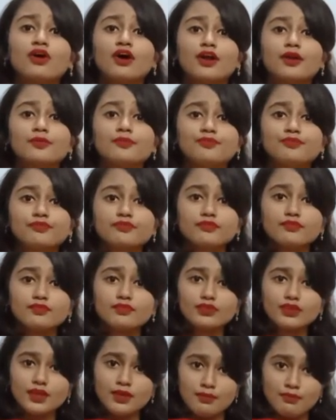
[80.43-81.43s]
কর
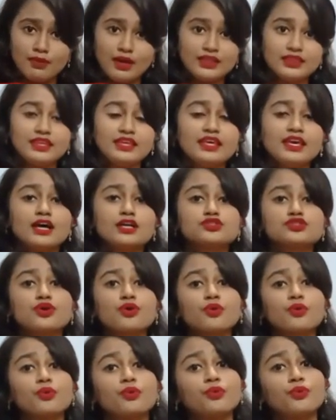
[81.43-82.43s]
মাতিয়া
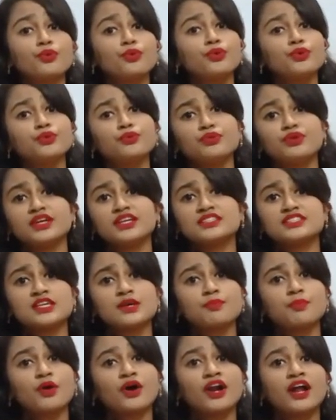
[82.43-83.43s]
যখন উঠেছে
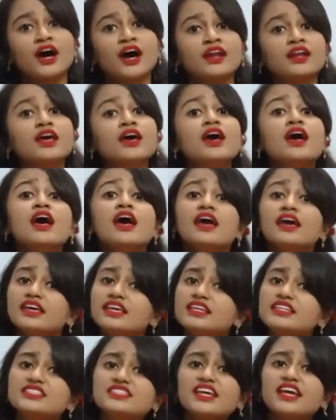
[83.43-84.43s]
পরাণ
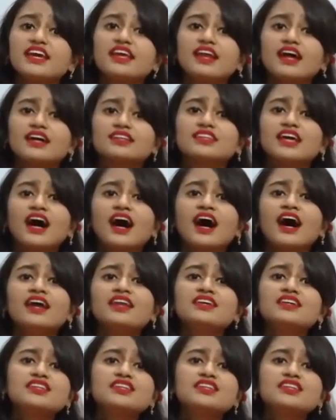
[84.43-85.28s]
কিসের আধার